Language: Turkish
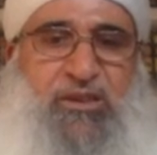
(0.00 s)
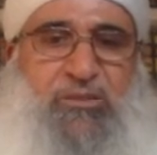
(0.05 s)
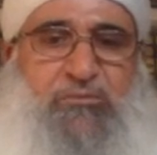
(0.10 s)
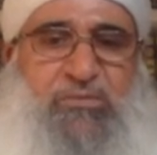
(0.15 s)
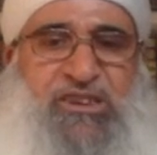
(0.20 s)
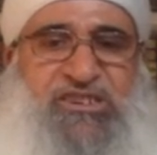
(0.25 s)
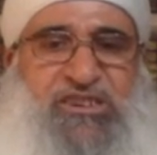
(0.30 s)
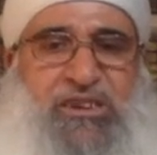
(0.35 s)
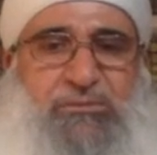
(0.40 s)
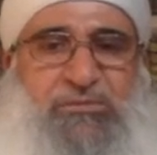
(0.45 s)

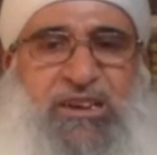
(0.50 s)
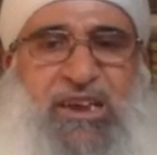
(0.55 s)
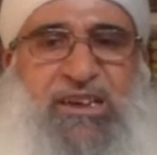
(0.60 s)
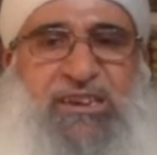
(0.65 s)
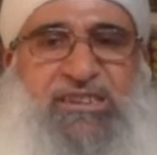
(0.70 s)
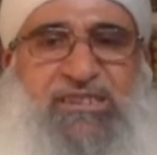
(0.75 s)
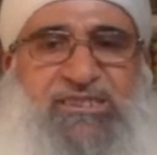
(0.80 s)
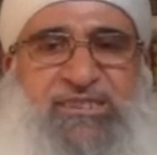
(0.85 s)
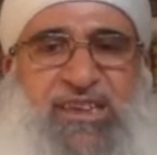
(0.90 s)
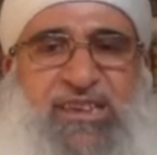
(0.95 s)
Başka bir
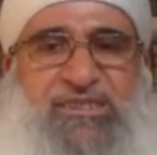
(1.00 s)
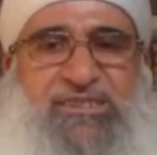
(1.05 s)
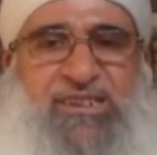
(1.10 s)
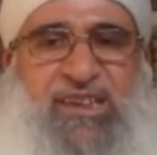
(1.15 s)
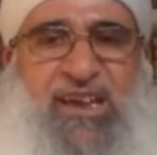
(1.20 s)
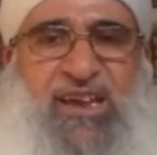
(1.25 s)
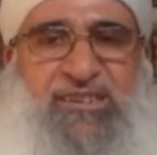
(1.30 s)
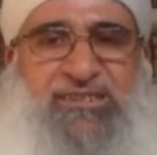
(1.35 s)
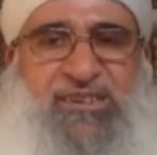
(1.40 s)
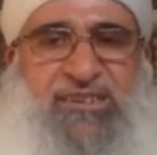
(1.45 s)
hadiste
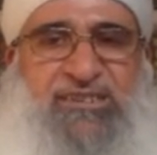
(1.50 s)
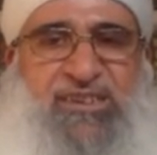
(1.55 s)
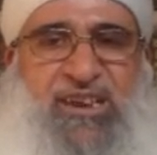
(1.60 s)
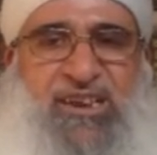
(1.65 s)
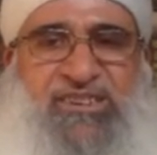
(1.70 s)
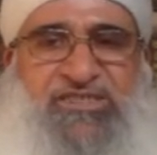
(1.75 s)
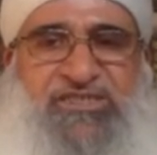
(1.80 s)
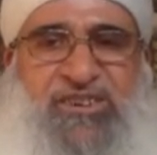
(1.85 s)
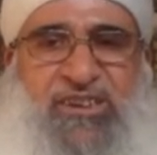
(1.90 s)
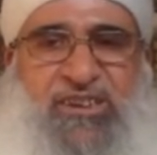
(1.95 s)
ise Hazreti
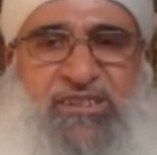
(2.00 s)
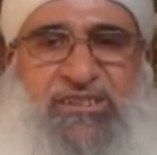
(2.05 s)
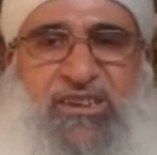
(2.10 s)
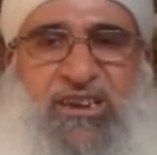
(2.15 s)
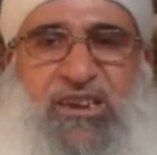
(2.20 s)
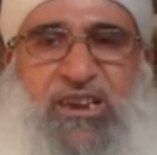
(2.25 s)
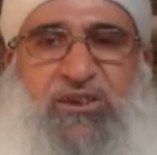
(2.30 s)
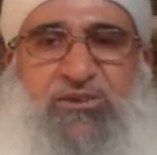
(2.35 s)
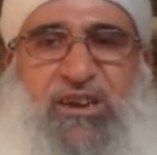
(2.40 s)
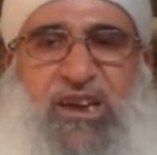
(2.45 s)
Ayşe
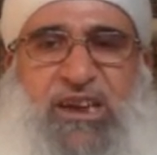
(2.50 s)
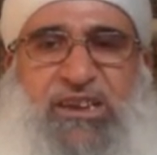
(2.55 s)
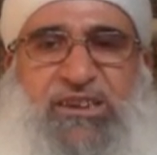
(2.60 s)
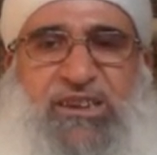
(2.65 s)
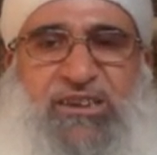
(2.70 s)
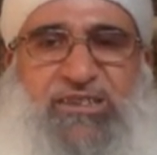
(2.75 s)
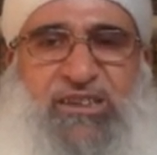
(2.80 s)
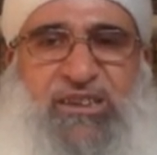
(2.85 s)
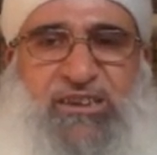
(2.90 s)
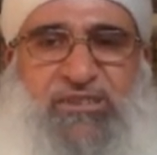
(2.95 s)
radıyallahu
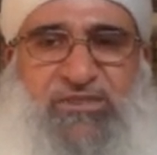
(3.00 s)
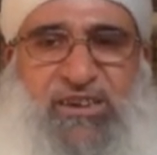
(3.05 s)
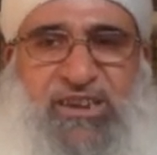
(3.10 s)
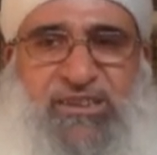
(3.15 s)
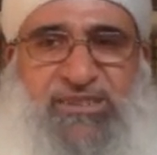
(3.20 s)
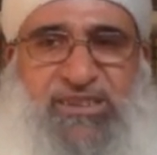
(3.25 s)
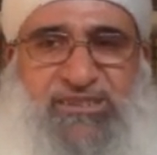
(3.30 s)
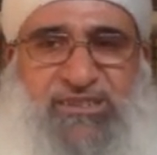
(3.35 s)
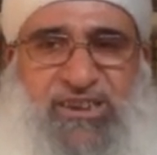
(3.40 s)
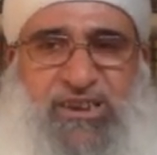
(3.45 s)
anhadan
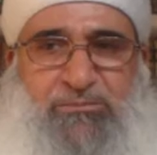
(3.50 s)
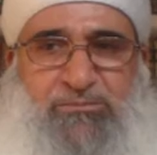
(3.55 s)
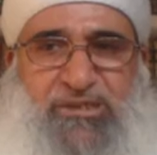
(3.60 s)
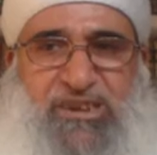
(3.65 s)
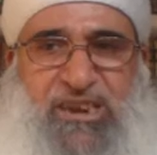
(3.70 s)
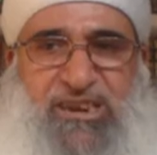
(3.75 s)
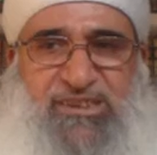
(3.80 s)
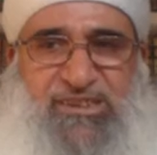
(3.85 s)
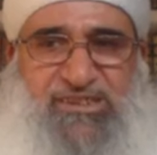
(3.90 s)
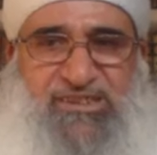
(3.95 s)
rivayet edilen
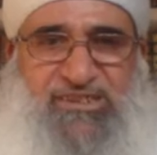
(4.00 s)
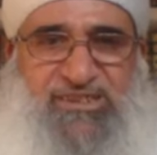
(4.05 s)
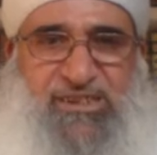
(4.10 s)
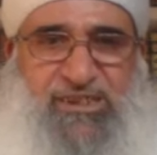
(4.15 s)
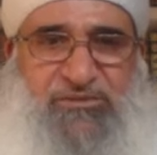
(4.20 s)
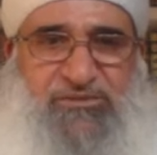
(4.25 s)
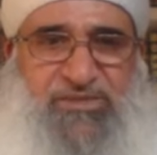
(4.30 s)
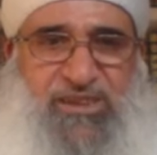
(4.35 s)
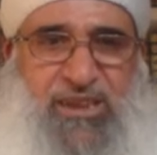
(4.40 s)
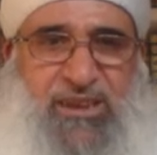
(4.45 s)
bir hadis-i
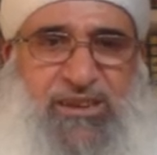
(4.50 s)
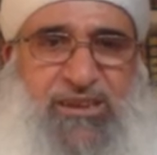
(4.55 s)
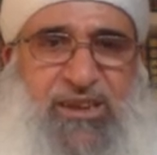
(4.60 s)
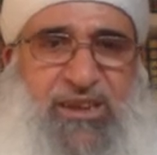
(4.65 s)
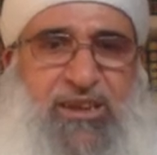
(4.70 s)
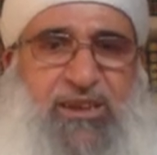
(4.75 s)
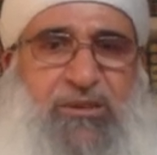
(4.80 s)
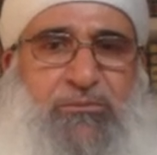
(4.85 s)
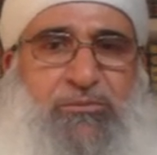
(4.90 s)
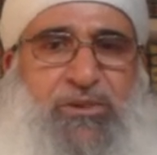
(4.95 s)
şeriften
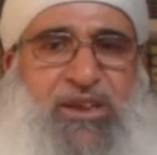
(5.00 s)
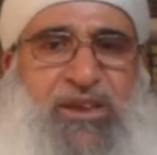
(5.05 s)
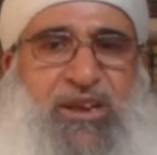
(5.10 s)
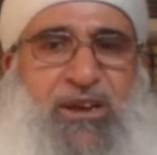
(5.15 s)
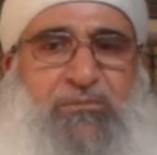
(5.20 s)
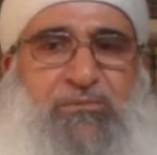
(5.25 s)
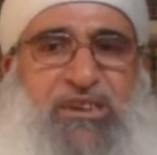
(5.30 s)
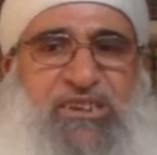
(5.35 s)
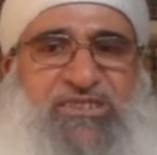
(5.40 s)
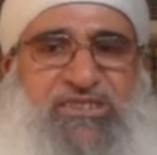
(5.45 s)

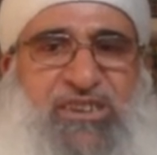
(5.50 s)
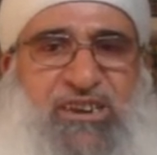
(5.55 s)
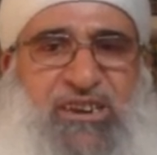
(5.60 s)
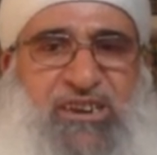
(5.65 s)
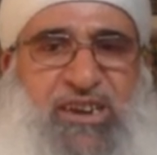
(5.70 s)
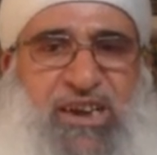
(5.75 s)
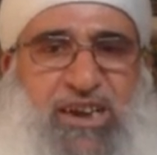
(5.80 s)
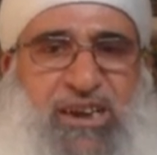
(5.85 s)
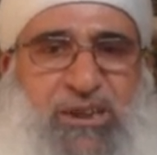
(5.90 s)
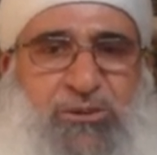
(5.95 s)
Peygamber
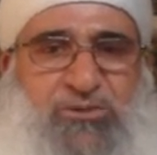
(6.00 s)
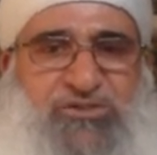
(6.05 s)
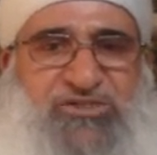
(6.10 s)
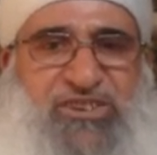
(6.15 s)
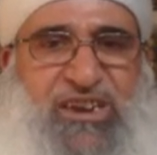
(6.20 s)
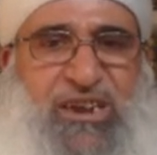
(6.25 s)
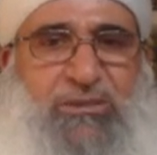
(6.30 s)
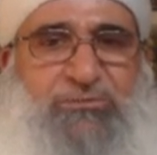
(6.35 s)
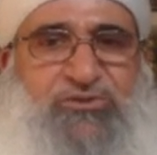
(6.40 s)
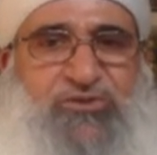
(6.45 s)
sallallahu aleyhi ve
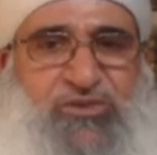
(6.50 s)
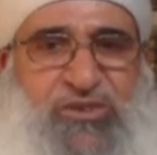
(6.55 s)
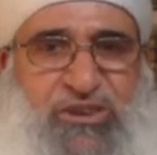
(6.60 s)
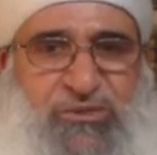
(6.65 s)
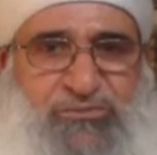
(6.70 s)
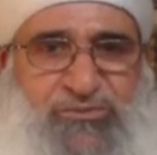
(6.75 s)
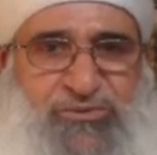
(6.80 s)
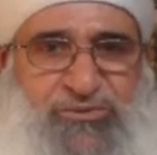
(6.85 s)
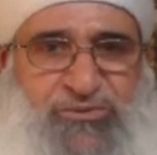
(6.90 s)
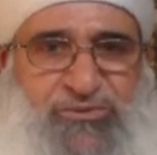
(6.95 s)
sellem
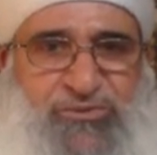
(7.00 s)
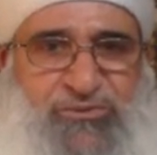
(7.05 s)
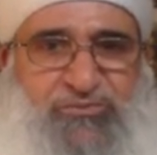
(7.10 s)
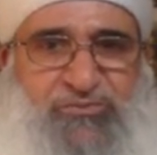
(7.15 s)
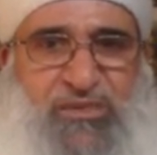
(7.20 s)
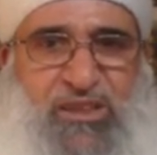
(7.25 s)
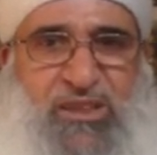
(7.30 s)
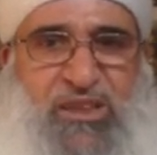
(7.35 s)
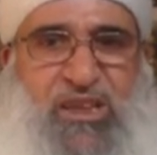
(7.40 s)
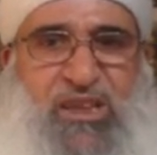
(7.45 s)
şöyle buyurdu.
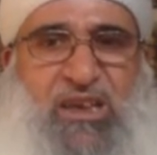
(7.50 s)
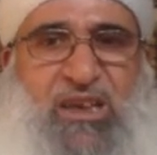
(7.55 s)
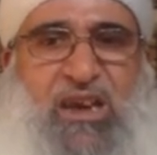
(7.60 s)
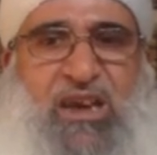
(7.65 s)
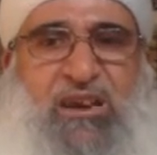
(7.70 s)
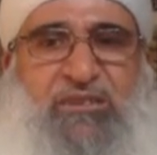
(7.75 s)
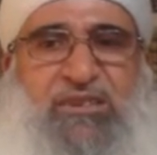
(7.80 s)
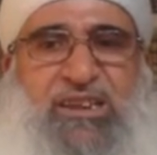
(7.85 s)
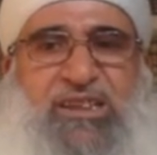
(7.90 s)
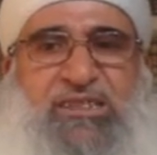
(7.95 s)

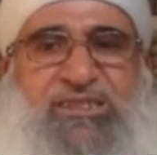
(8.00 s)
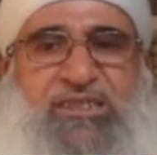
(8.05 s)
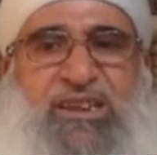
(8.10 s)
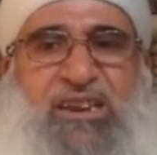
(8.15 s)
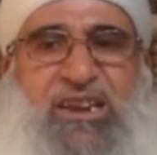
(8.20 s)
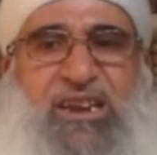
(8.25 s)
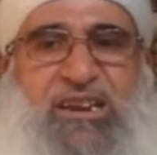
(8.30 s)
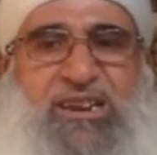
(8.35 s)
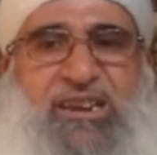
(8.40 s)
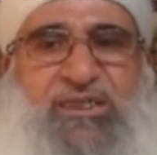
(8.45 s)
Avret
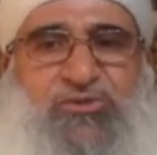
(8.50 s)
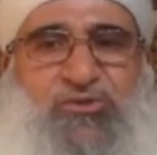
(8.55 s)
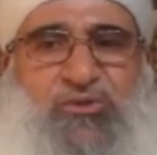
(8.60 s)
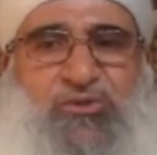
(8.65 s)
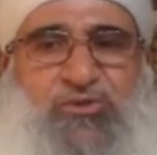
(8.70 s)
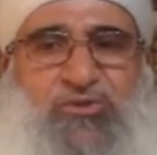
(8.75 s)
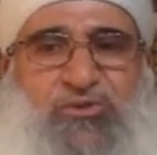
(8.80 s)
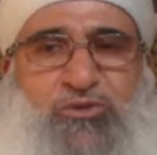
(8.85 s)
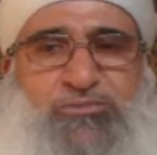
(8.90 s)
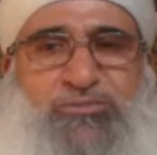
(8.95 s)
yerlerine
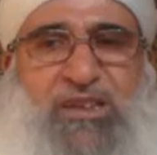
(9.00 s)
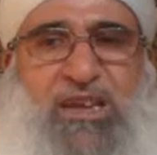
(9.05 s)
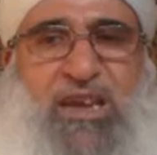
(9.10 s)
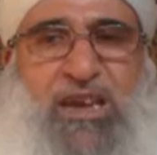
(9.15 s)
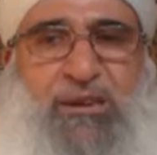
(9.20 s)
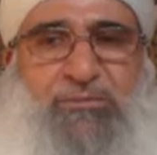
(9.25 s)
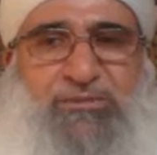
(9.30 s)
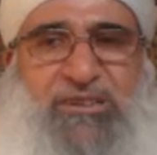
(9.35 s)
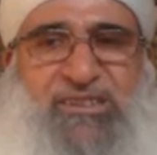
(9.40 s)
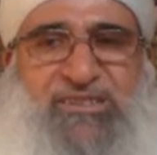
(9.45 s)
dokunup
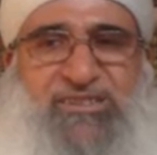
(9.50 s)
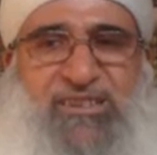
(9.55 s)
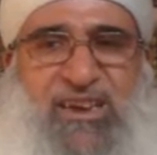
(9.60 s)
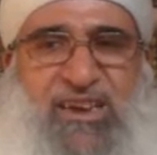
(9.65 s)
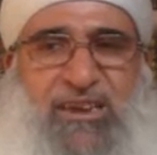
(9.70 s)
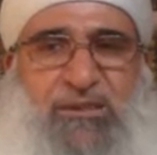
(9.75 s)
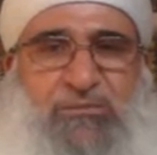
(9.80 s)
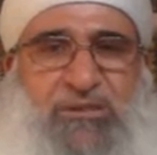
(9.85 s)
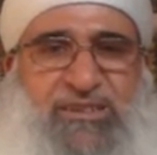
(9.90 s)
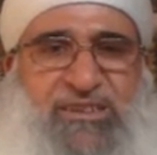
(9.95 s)
da abdest
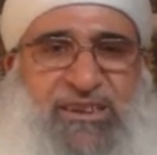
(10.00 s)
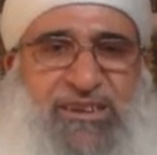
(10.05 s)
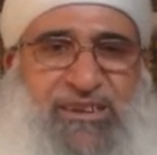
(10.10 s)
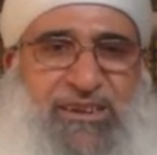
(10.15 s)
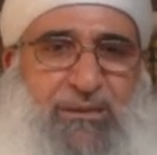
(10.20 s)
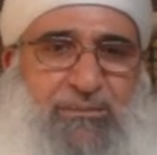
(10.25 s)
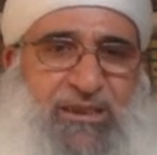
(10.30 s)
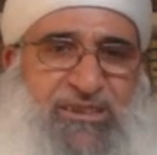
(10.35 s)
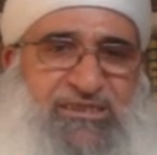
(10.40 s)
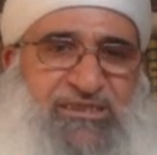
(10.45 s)
almadan
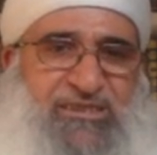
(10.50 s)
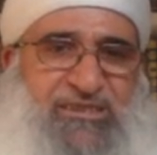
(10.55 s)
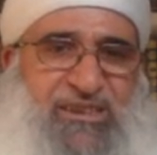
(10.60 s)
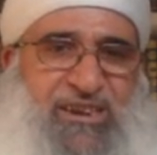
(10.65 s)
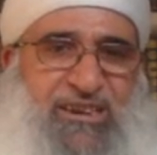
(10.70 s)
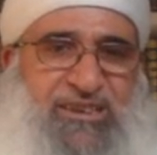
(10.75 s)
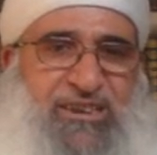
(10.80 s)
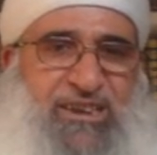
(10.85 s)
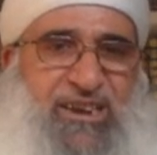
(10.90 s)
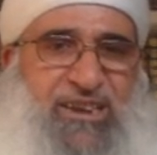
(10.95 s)
namaz
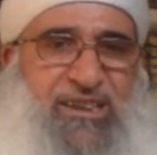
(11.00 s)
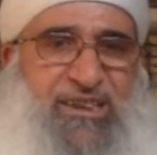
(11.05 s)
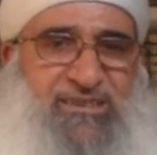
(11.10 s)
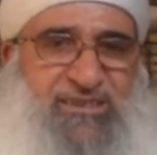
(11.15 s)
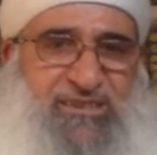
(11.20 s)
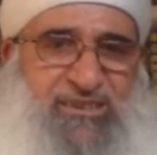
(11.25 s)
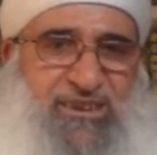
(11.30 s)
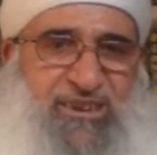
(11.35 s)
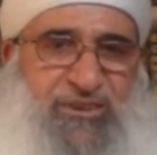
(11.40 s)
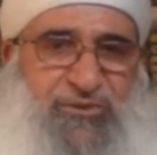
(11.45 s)
kılanlara
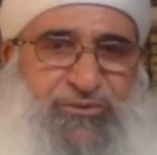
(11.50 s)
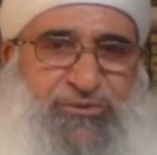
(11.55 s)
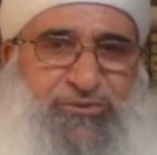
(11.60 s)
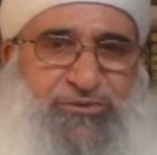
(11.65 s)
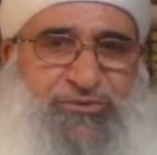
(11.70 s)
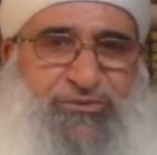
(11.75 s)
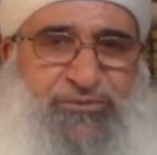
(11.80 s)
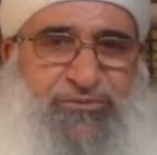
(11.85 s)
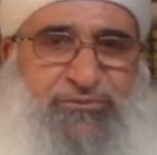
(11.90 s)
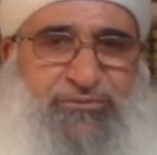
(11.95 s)
yazıklar
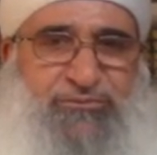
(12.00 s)
olsun.